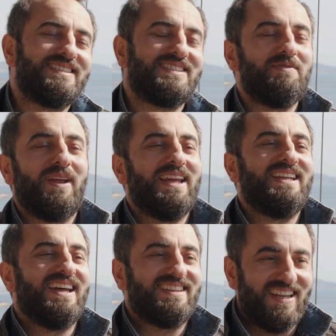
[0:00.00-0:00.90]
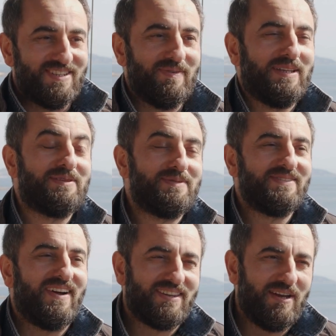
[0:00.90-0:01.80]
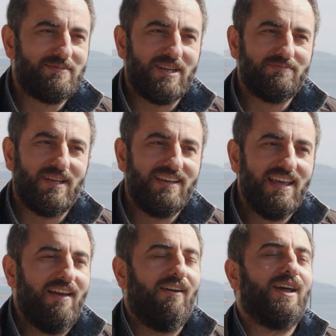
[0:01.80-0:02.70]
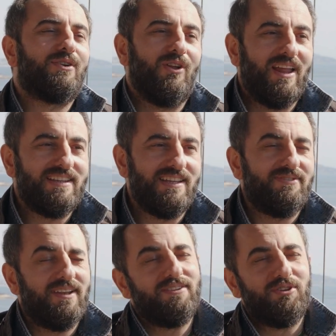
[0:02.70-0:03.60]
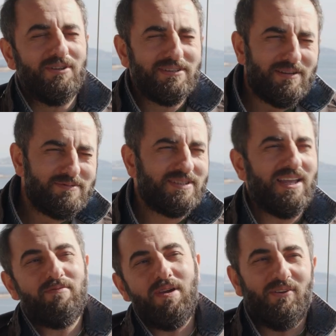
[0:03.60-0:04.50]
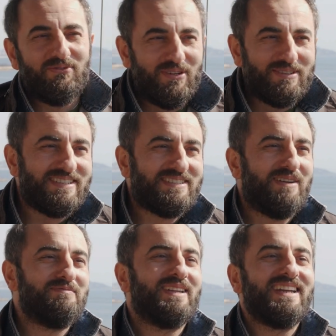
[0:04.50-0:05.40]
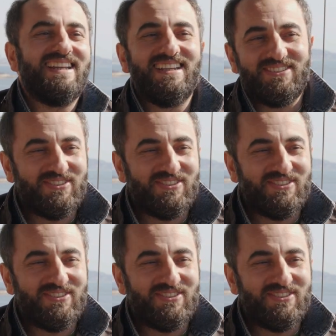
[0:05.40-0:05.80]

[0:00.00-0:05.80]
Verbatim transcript: İşte böyle inatlaşmalarımız vardı amcamla. Öyle kolay değil falan. Ne oldu amca? Daha bir hafta oldu İstanbul'a geleli.